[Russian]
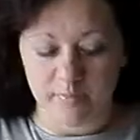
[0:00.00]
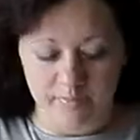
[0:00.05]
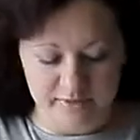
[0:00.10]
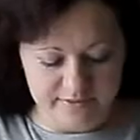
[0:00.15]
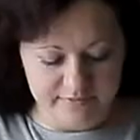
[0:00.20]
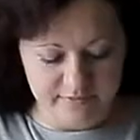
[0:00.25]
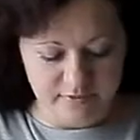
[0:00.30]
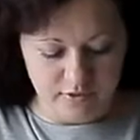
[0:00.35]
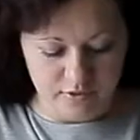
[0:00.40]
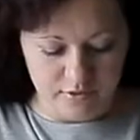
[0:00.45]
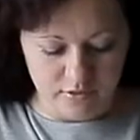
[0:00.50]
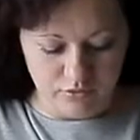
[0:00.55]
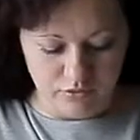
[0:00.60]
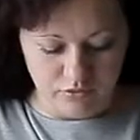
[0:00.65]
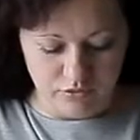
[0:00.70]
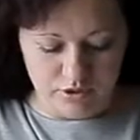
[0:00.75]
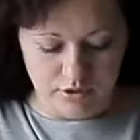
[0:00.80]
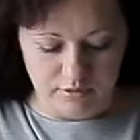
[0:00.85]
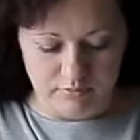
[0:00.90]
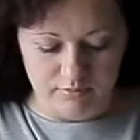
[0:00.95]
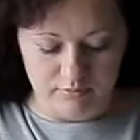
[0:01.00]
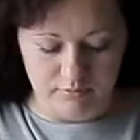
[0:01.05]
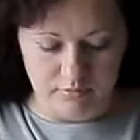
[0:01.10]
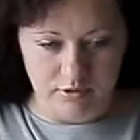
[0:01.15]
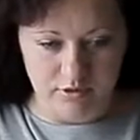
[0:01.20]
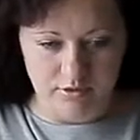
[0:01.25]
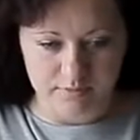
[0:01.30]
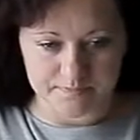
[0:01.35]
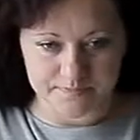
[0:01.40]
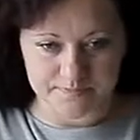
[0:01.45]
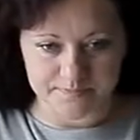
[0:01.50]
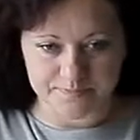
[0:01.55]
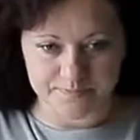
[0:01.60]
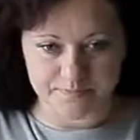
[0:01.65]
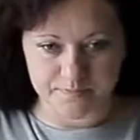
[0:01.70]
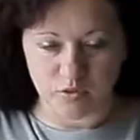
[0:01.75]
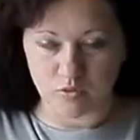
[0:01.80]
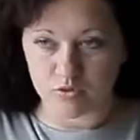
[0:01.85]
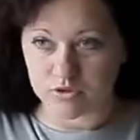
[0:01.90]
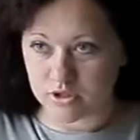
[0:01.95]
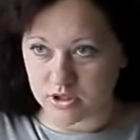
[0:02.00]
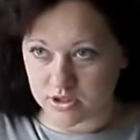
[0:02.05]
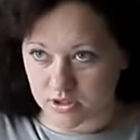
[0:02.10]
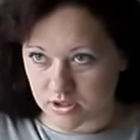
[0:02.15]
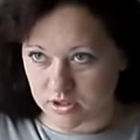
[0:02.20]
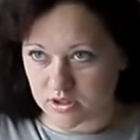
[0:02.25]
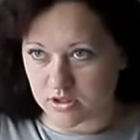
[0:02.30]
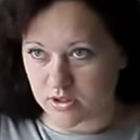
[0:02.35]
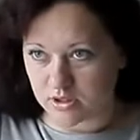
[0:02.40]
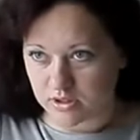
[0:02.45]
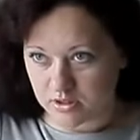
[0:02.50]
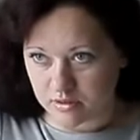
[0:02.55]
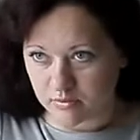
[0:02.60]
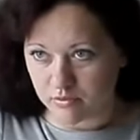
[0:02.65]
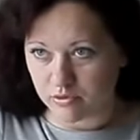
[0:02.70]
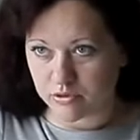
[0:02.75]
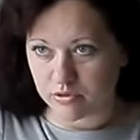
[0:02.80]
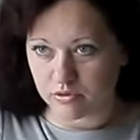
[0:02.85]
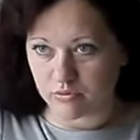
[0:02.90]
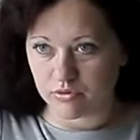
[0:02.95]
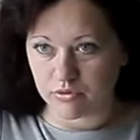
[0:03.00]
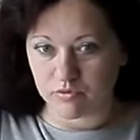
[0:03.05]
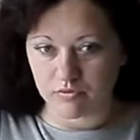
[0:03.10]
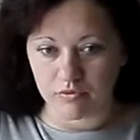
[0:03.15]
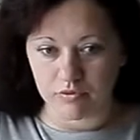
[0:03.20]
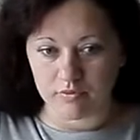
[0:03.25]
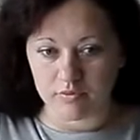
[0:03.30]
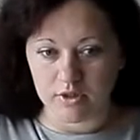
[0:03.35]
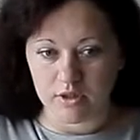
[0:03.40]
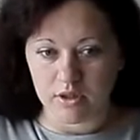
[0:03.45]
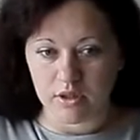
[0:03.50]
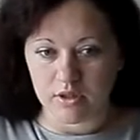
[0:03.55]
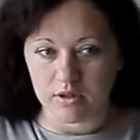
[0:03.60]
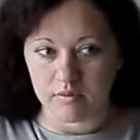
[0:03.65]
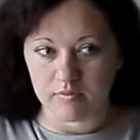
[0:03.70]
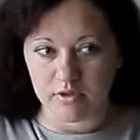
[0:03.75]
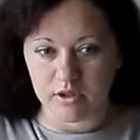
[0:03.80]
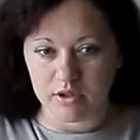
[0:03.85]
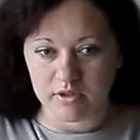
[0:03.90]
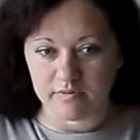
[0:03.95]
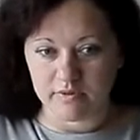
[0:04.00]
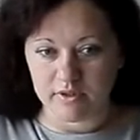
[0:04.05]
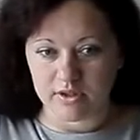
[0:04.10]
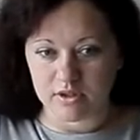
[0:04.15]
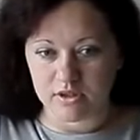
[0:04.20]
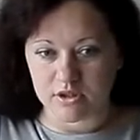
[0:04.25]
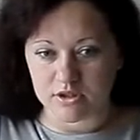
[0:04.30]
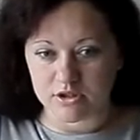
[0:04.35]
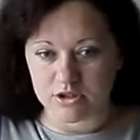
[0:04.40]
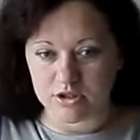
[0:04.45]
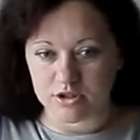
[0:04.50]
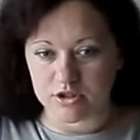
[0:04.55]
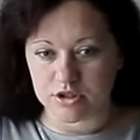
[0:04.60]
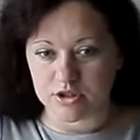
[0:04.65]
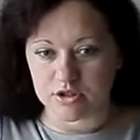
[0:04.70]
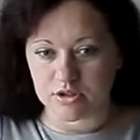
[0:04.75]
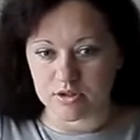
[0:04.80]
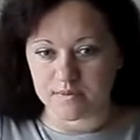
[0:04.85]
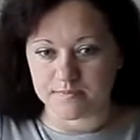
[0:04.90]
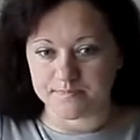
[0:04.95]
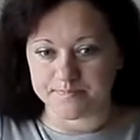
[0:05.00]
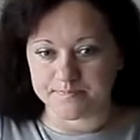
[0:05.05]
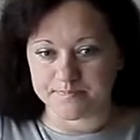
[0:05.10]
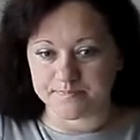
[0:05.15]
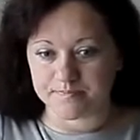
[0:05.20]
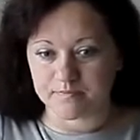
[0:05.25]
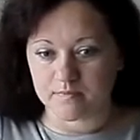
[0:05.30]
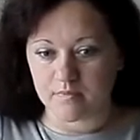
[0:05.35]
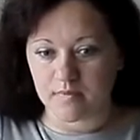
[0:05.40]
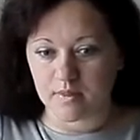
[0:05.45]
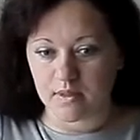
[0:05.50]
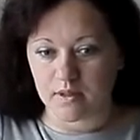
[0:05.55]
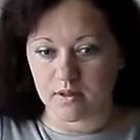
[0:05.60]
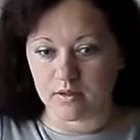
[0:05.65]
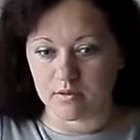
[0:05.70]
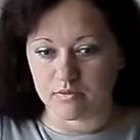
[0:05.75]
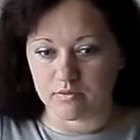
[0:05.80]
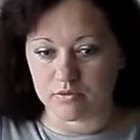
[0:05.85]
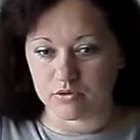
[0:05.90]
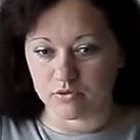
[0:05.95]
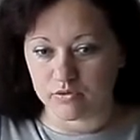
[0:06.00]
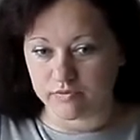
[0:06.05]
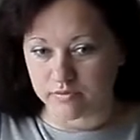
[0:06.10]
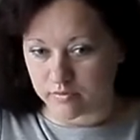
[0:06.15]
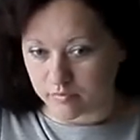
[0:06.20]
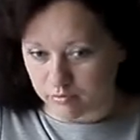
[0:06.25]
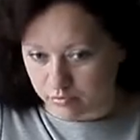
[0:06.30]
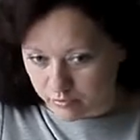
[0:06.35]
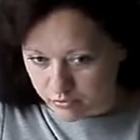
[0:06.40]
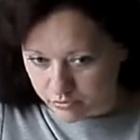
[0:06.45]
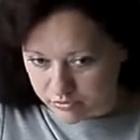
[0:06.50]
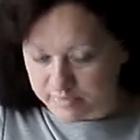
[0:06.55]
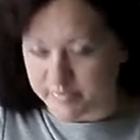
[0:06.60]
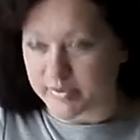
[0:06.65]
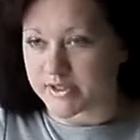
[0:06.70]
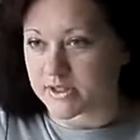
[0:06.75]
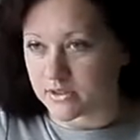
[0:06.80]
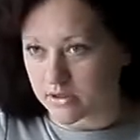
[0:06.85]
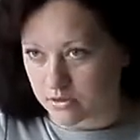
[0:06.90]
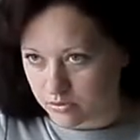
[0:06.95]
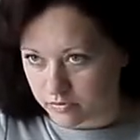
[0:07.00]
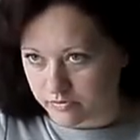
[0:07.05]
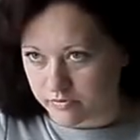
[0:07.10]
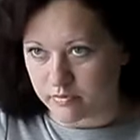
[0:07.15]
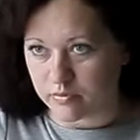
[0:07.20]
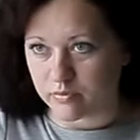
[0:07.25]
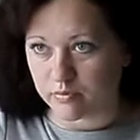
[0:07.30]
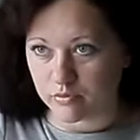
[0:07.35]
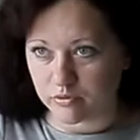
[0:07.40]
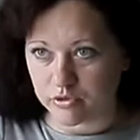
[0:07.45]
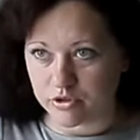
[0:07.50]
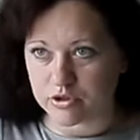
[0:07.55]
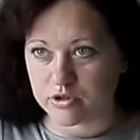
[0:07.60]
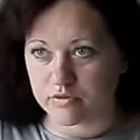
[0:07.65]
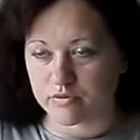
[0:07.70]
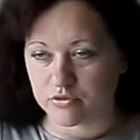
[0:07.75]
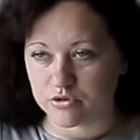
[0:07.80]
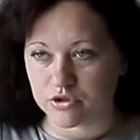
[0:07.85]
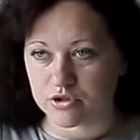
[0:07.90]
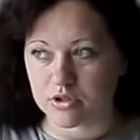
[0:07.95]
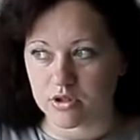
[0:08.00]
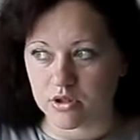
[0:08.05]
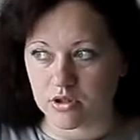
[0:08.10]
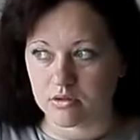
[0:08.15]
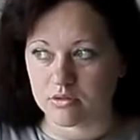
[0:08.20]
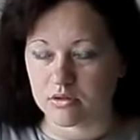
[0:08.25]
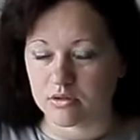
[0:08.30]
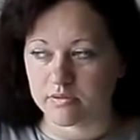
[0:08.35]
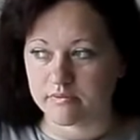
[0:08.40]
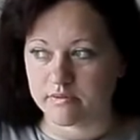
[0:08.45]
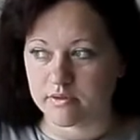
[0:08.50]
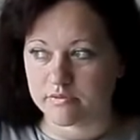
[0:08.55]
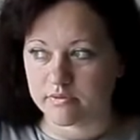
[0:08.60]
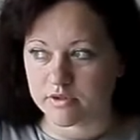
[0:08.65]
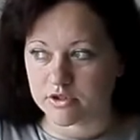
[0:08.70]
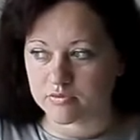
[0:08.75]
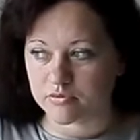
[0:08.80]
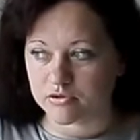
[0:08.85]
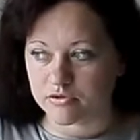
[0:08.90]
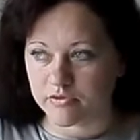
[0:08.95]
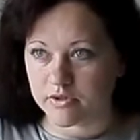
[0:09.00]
позвонила утром узнать, как дела на работе у него. И мне ответила женщина, э, кто вы ему, спросила, кто вы ему будете, я говорю, жена она. Говорит, ваш муж в